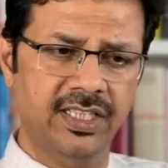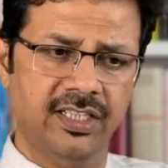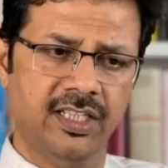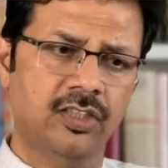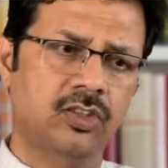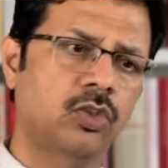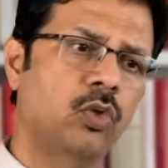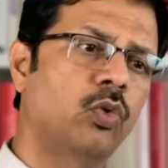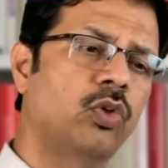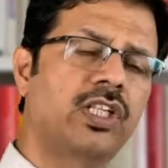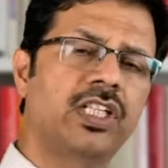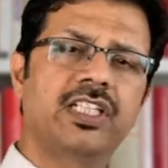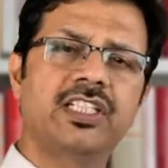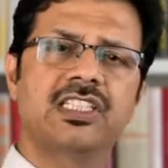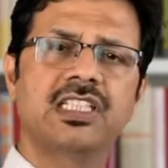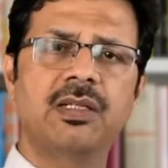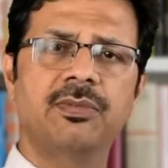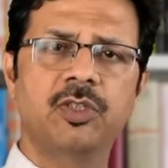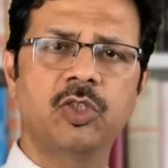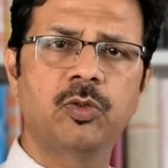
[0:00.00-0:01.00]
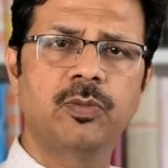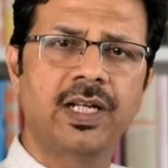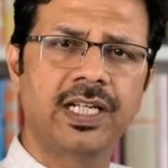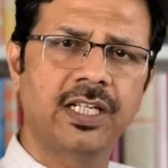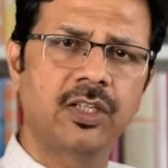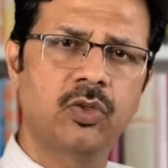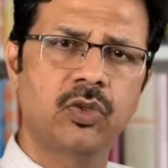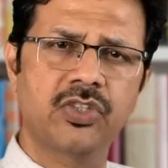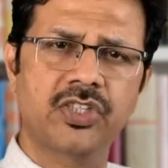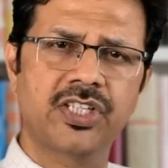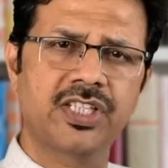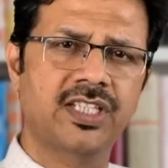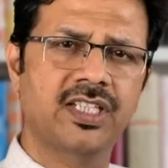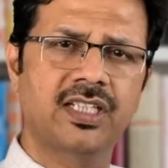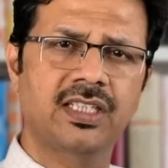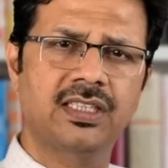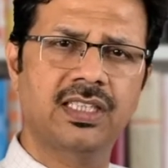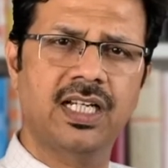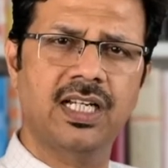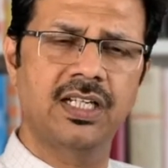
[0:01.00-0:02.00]
रथ को उल्टी दिशा में घुमाने की कोशिश
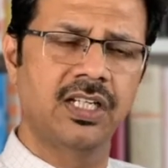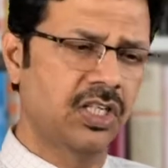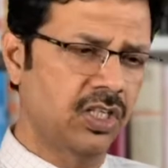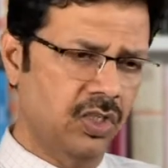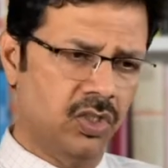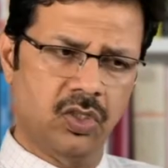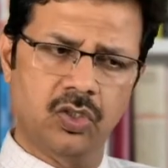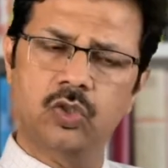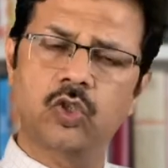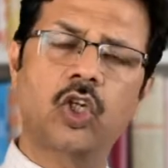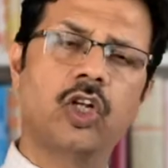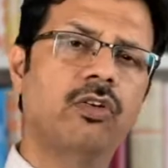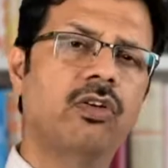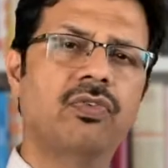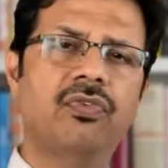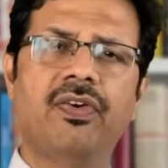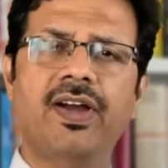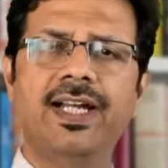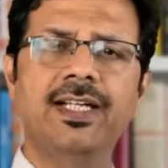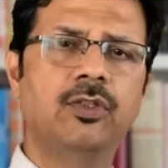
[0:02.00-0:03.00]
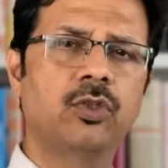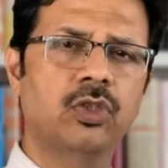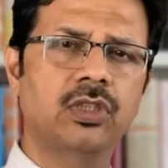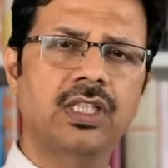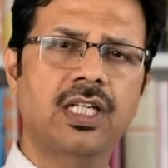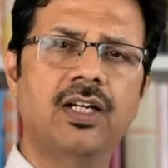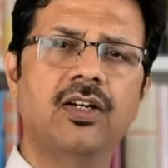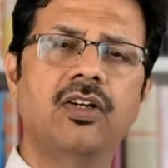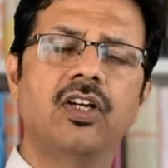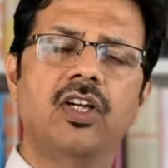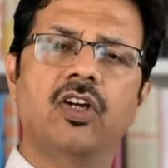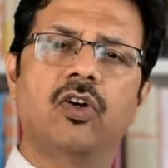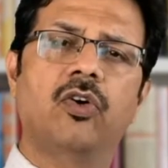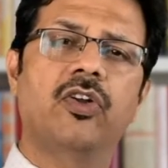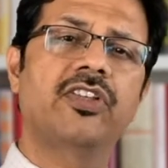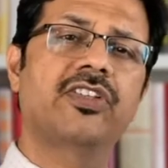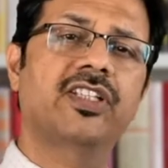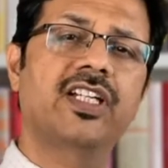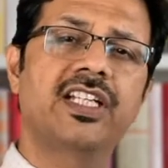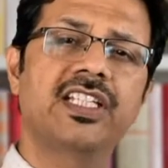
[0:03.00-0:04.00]
करता दोनों में फाइट होता और
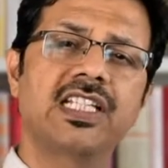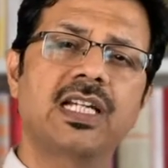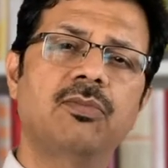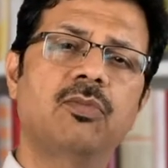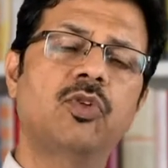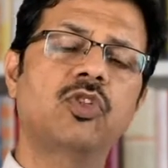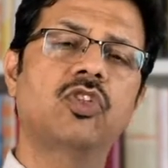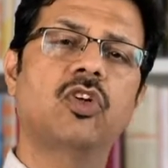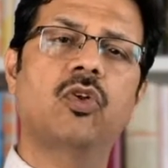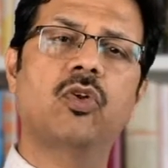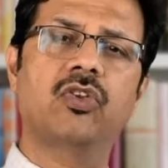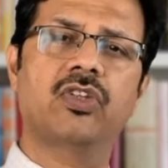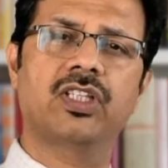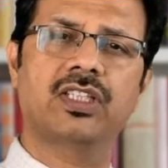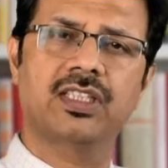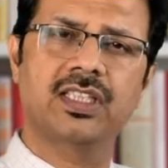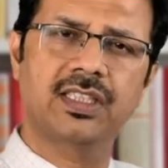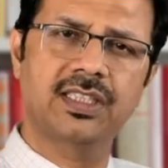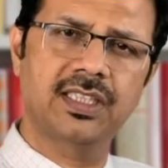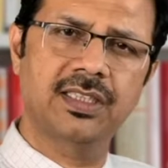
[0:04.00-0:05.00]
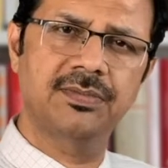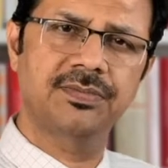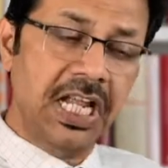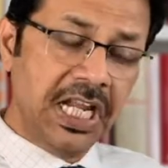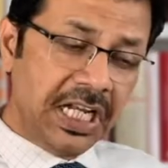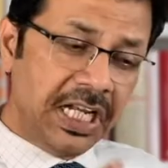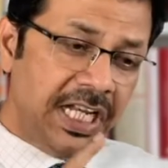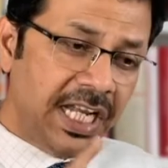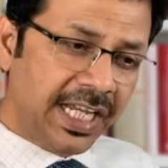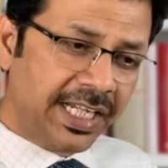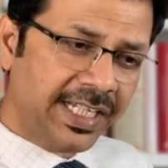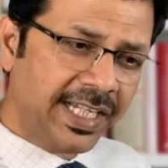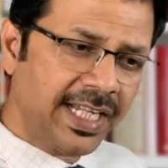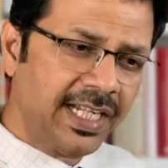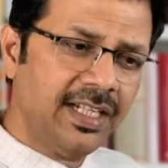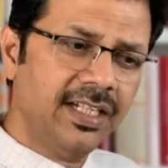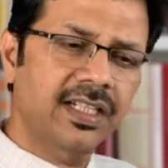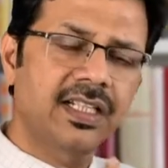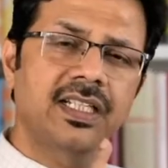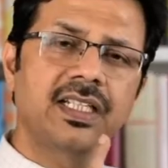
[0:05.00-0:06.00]
इसका अंजाम कुछ और हो सकता था लेकिन
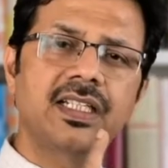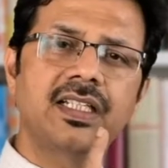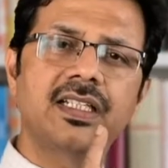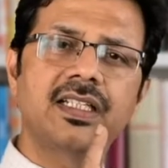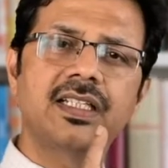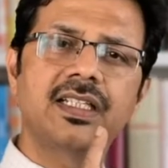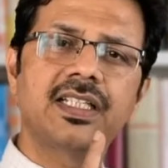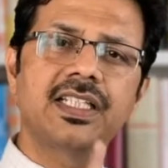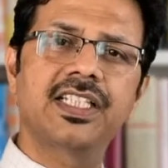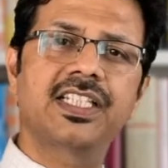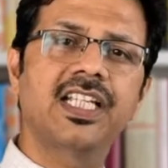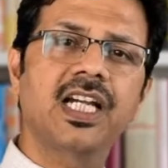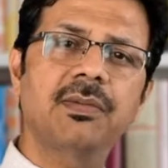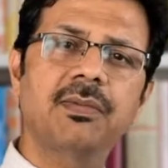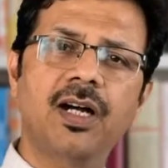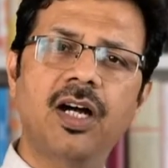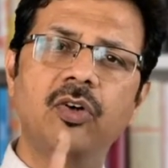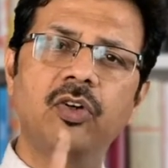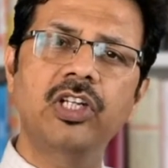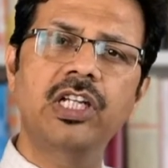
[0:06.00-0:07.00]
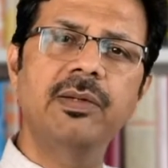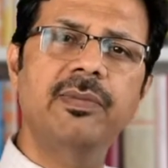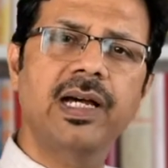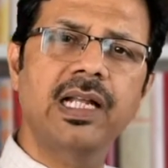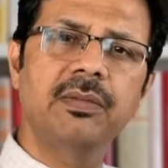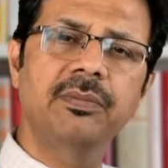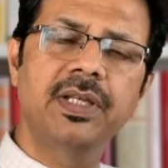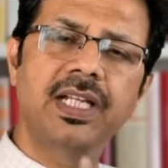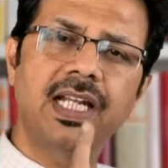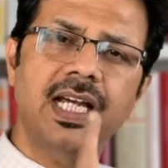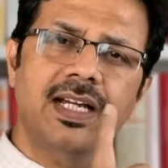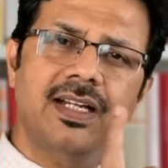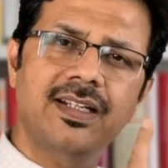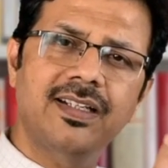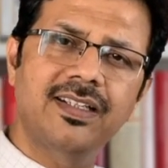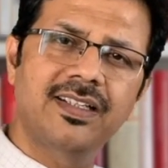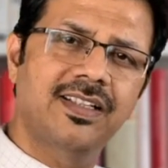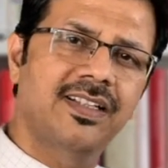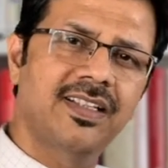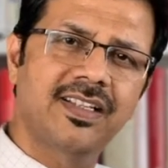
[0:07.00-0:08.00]
जब अंगुलीमाल मिला
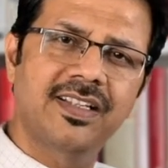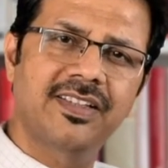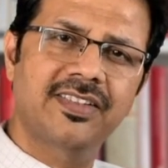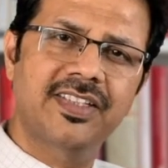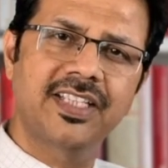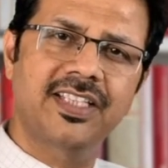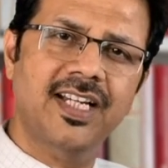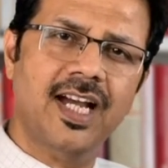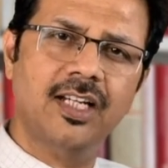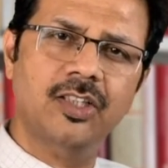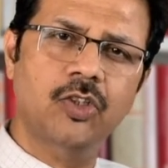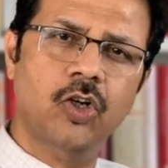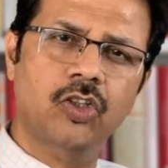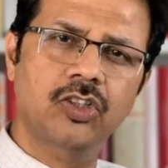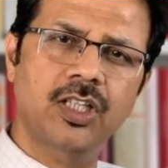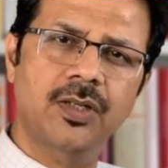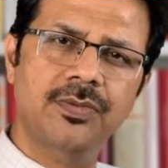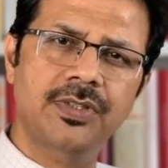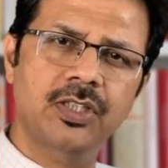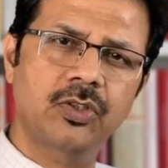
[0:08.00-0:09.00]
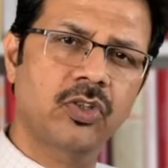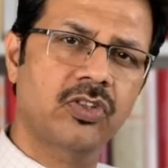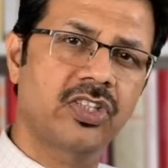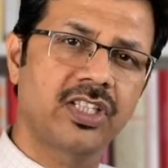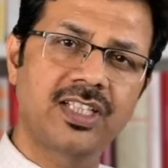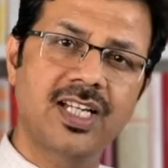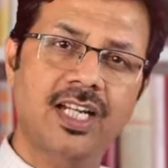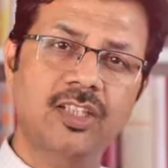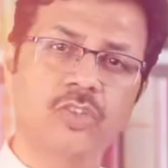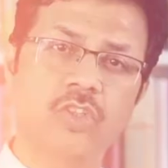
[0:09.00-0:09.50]
सिद्धार्थ गौतम से तो सिद्धार्थ